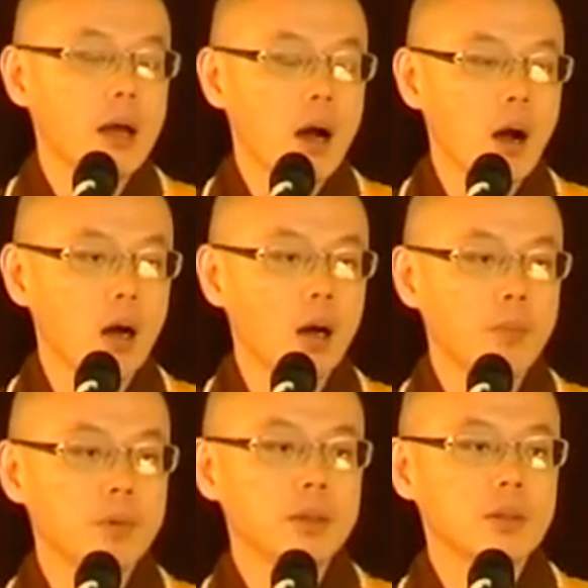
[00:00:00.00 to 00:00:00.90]
啊，
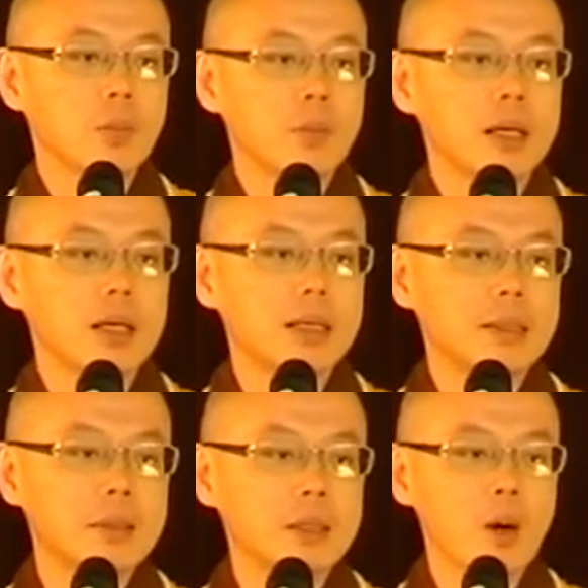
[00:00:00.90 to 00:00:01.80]
不又不可
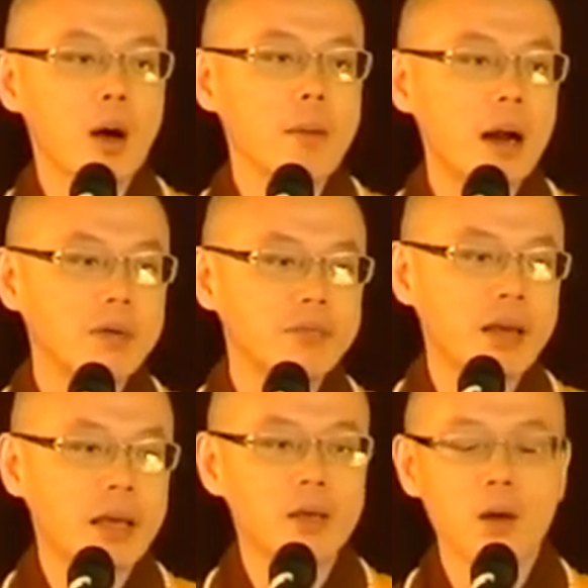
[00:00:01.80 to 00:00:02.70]
能又要马儿
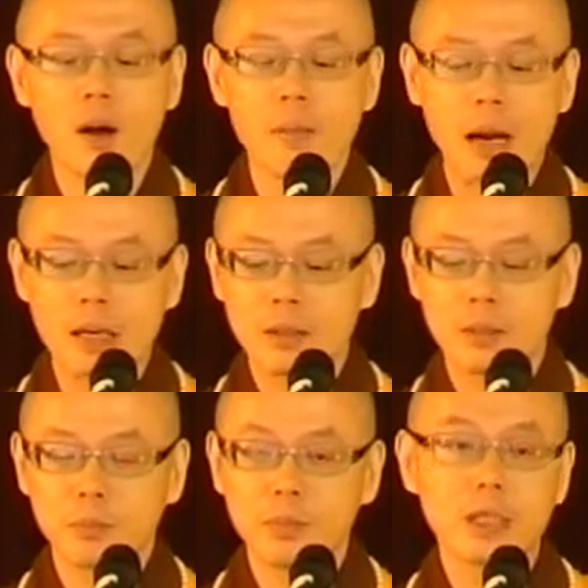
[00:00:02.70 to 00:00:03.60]
肥，又要马
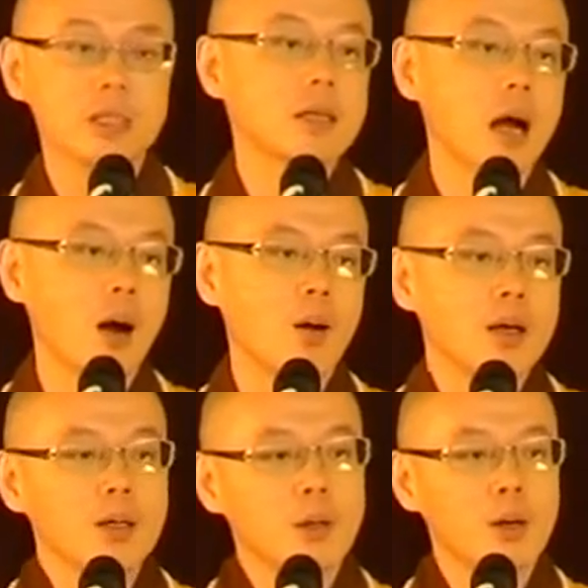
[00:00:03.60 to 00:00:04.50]
儿不吃草，
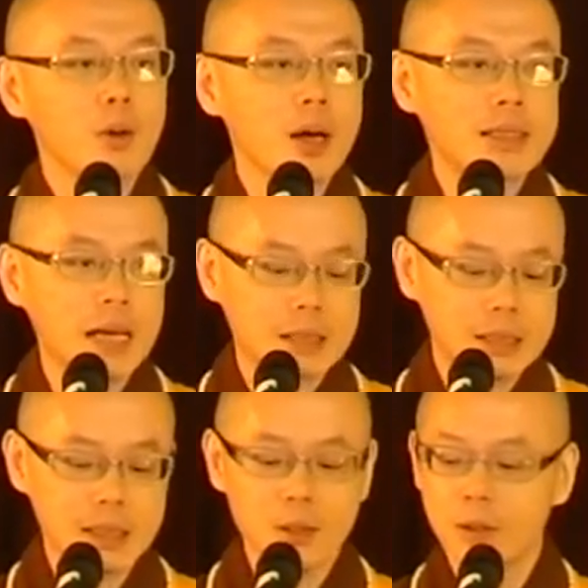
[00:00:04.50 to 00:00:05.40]
然后又要奖
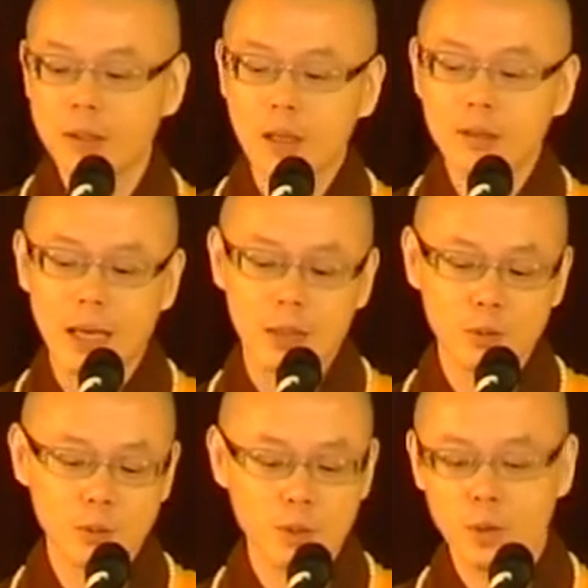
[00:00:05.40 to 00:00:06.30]
金，又要教
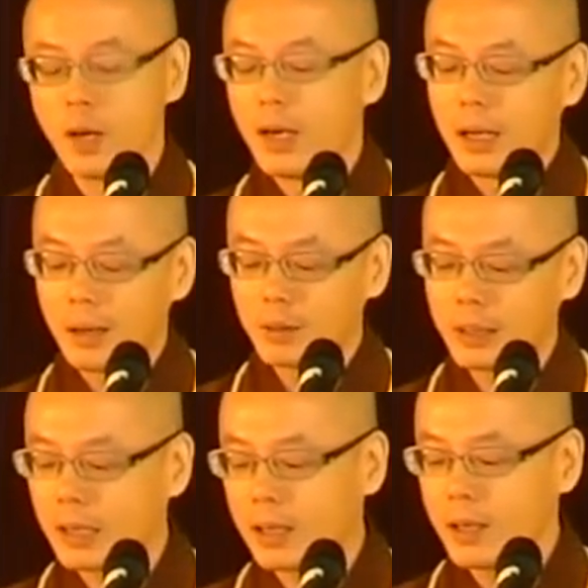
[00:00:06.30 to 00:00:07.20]
禅坐，然后
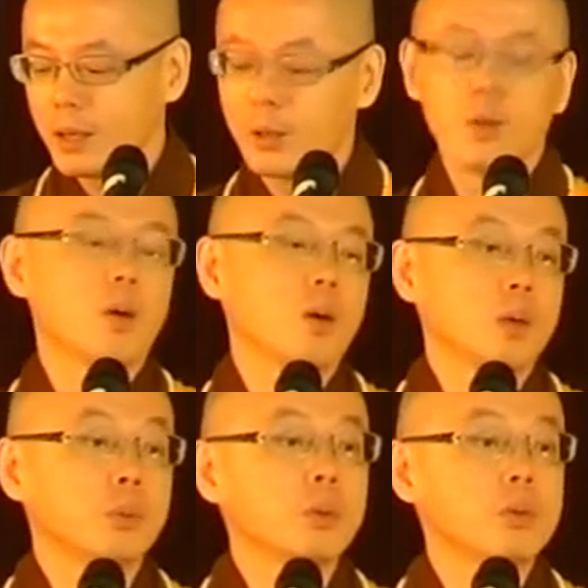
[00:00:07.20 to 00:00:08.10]
呢，有
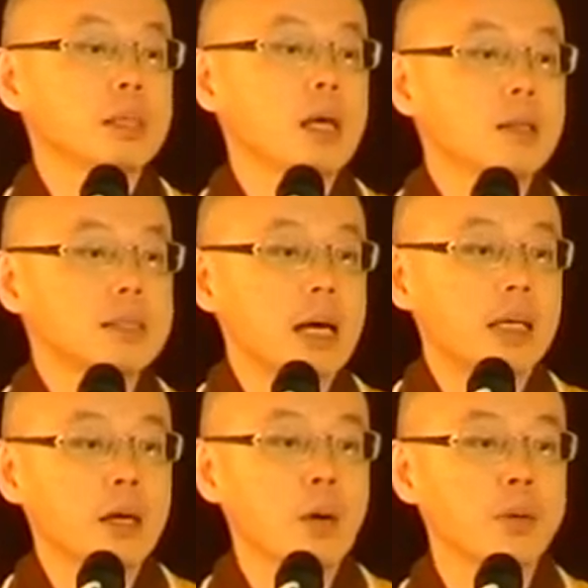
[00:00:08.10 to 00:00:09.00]
很多东西要
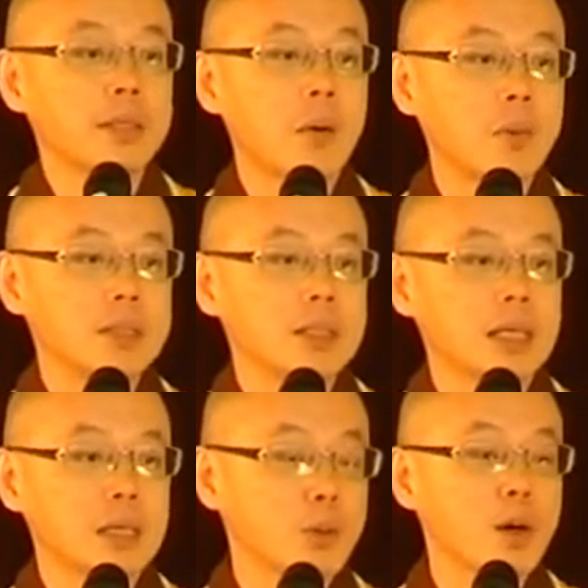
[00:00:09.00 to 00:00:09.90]
讲，要回答问
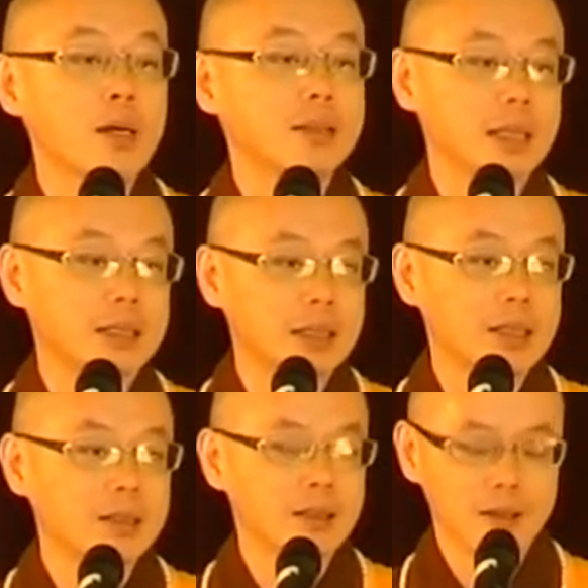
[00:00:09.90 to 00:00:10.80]
题，最后要点
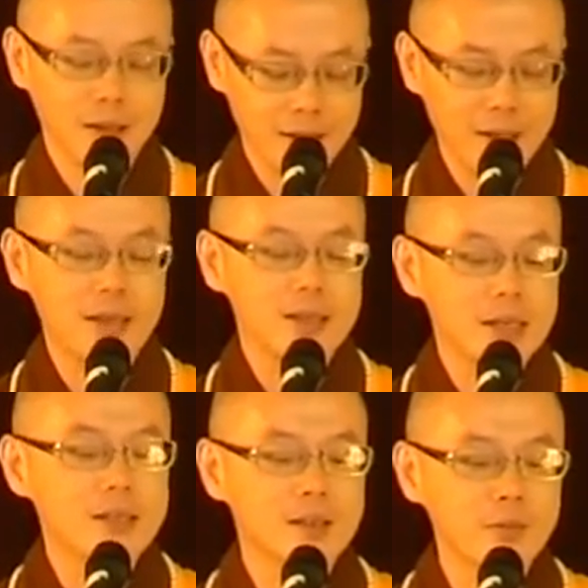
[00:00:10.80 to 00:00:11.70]
灯。哎，这
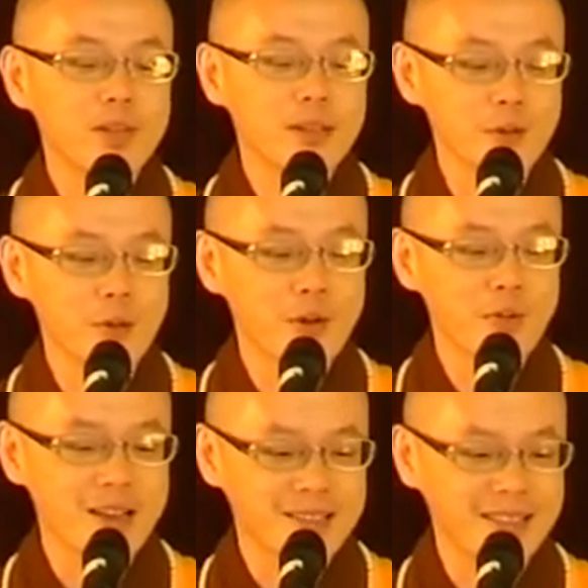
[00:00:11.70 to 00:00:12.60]
样师傅是很容易
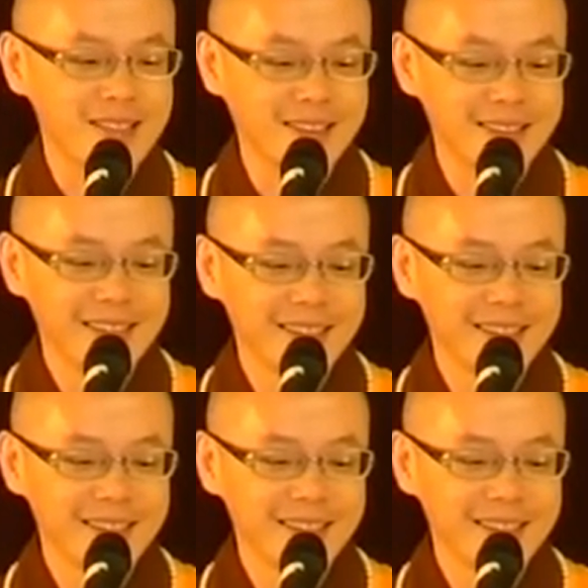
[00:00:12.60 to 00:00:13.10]
往生的，